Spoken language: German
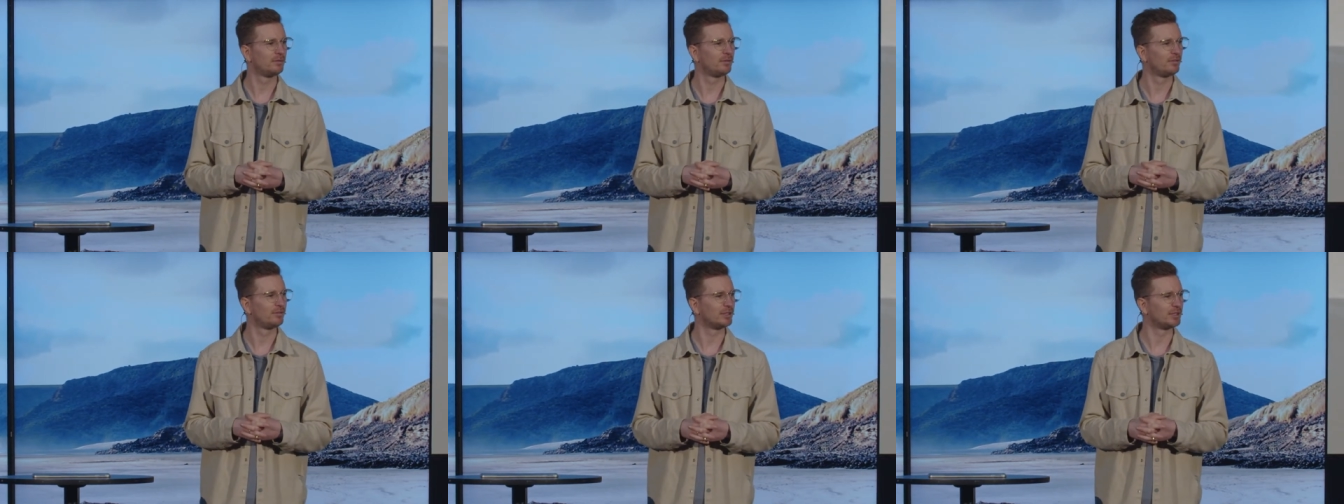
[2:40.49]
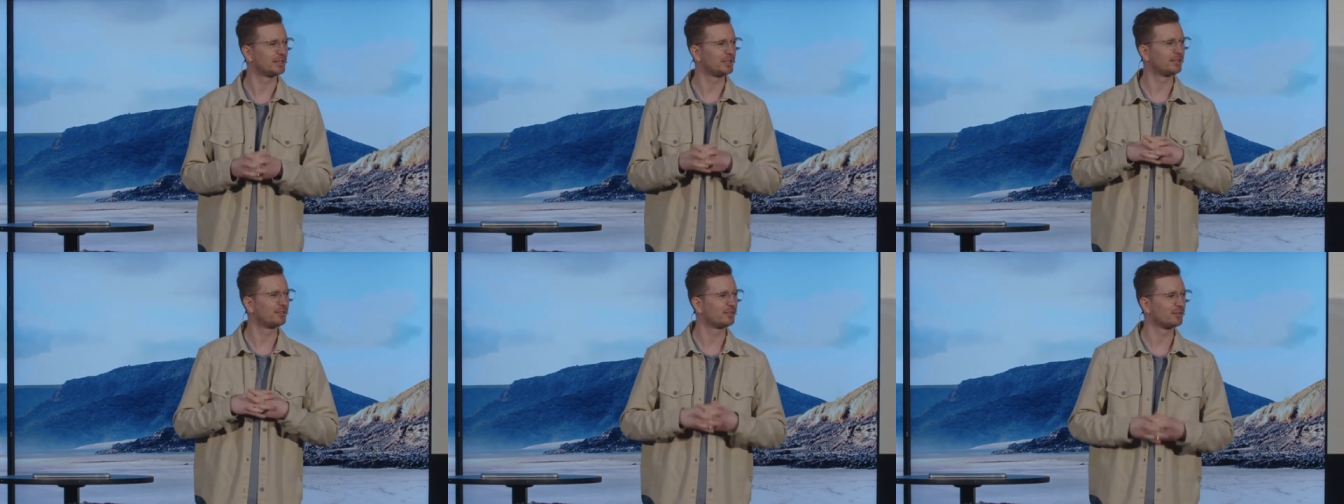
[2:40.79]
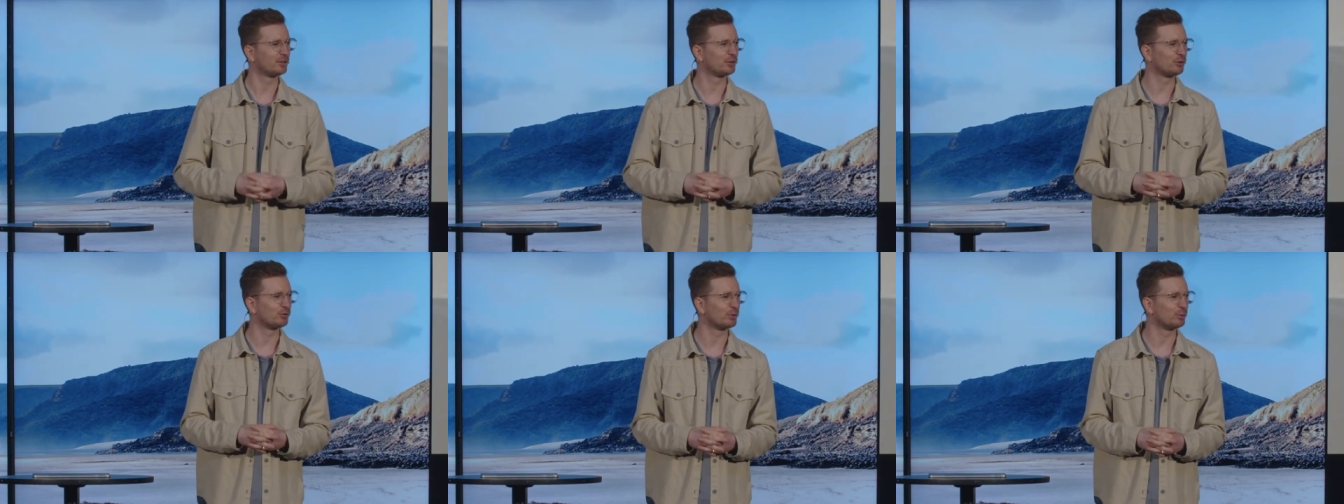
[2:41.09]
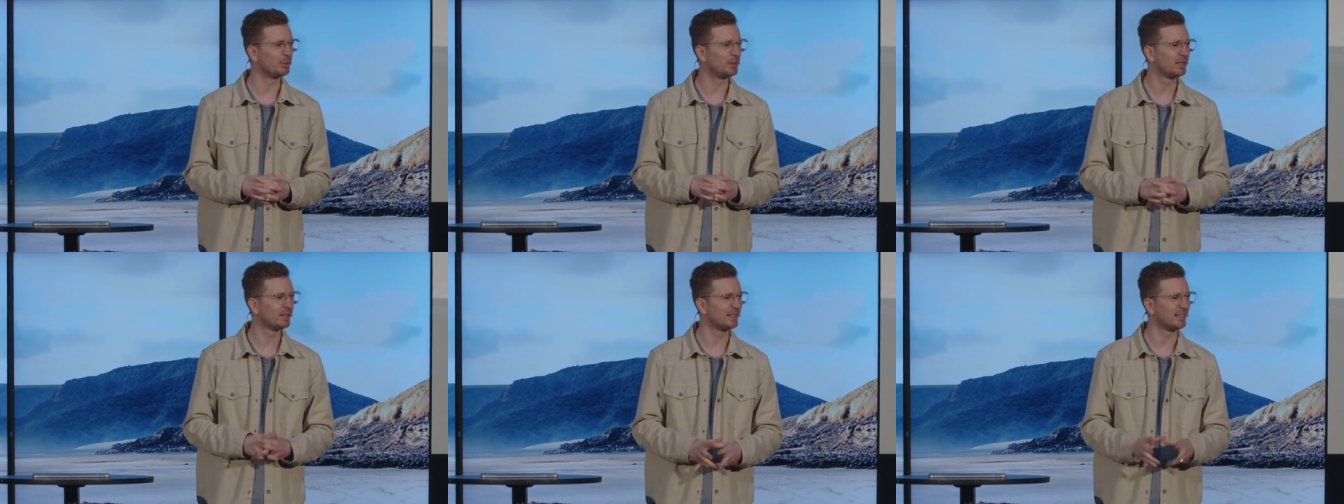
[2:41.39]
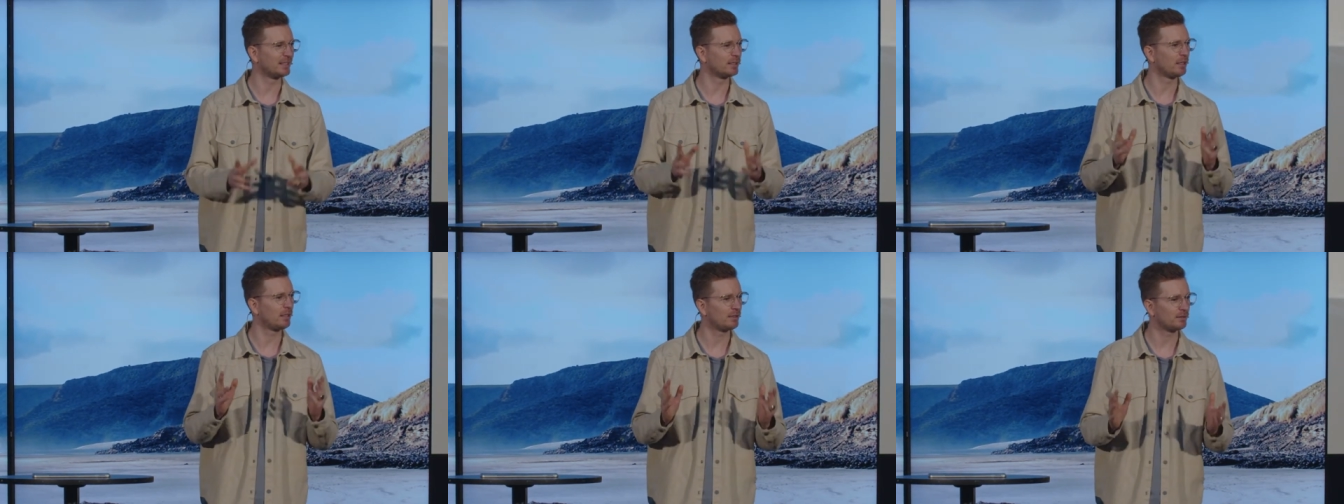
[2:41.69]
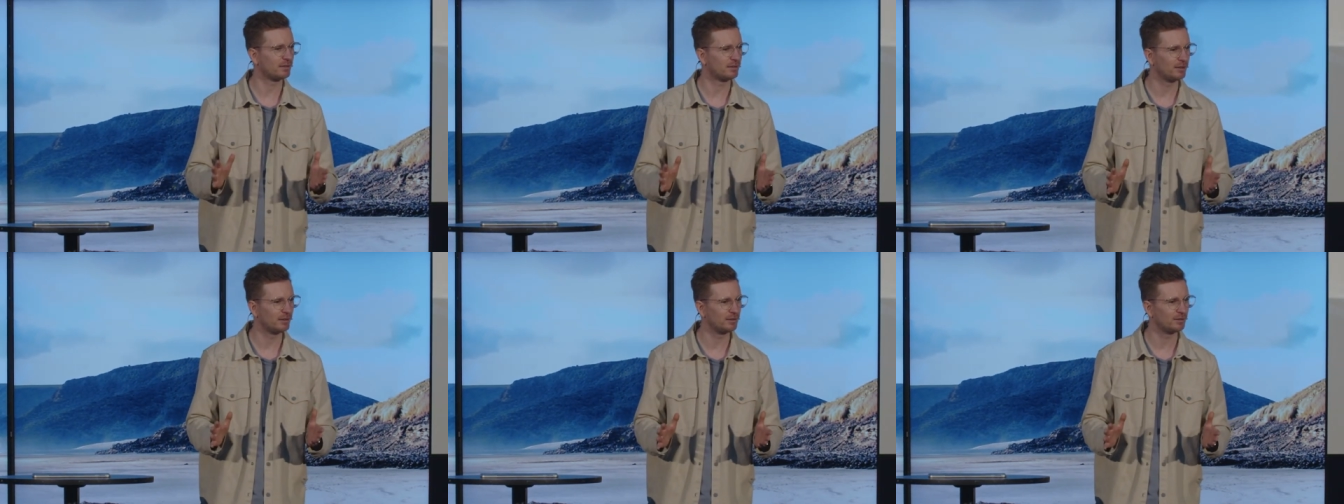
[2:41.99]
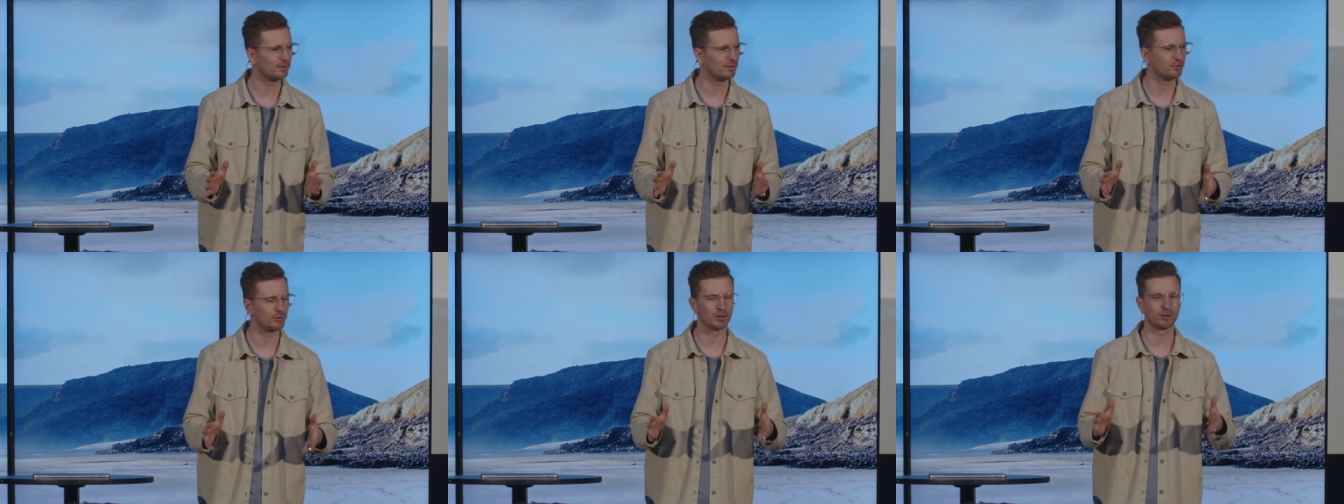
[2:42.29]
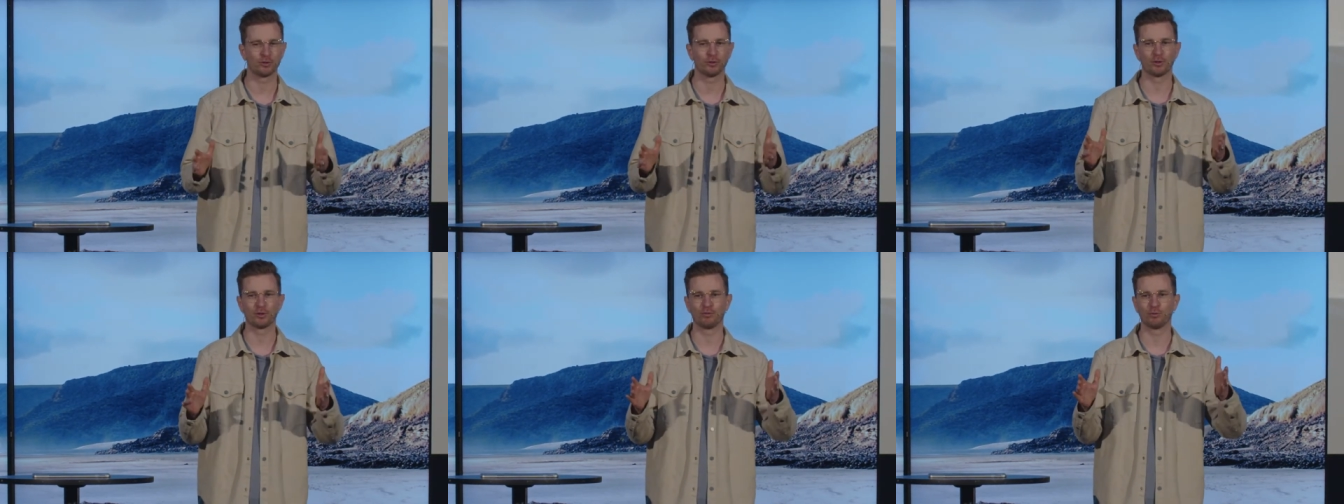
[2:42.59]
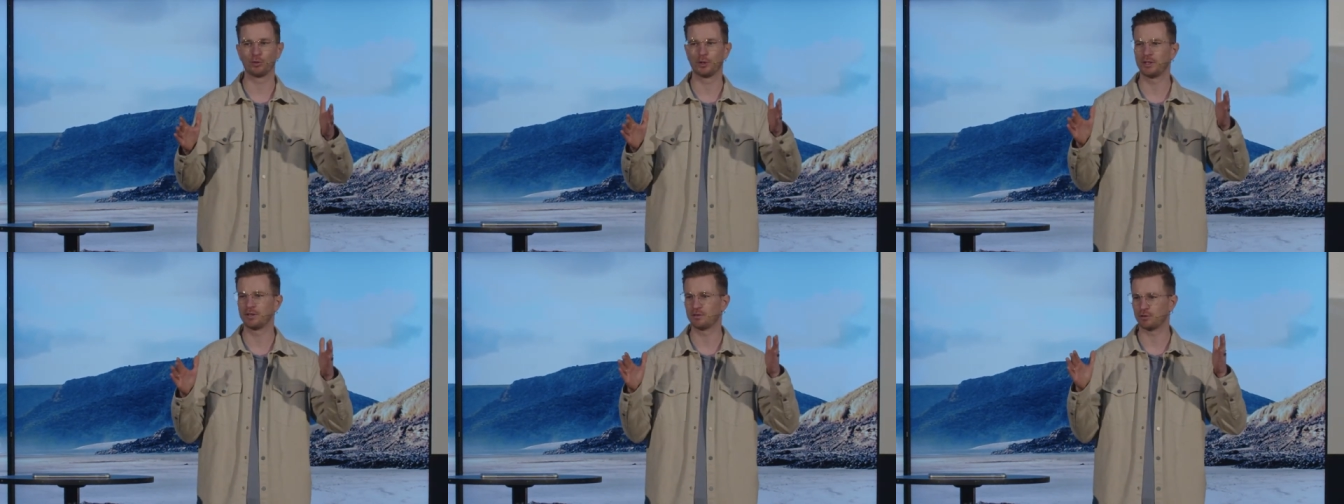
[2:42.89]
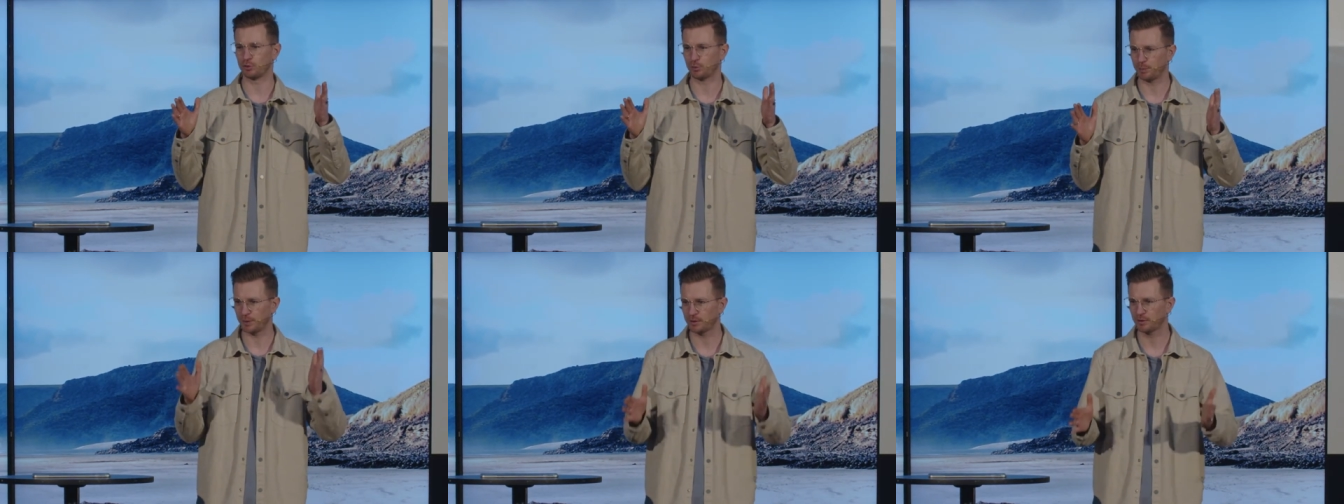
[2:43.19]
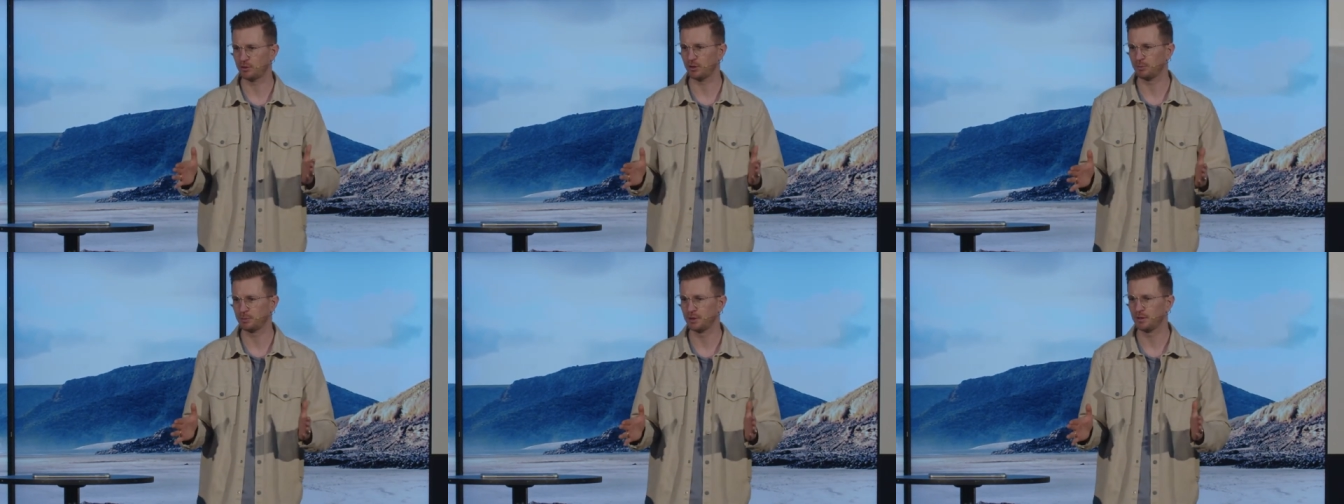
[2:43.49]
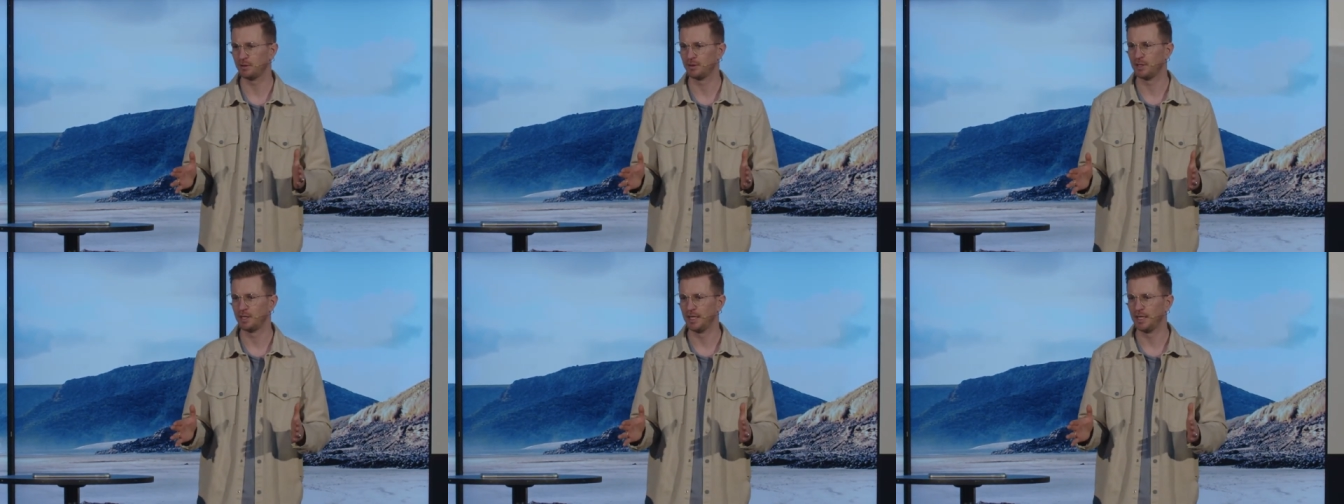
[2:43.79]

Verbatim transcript: Vielleicht geht es dir so wie mir. Ich hasse es, wenn ich irgendwo hin zu spät komme,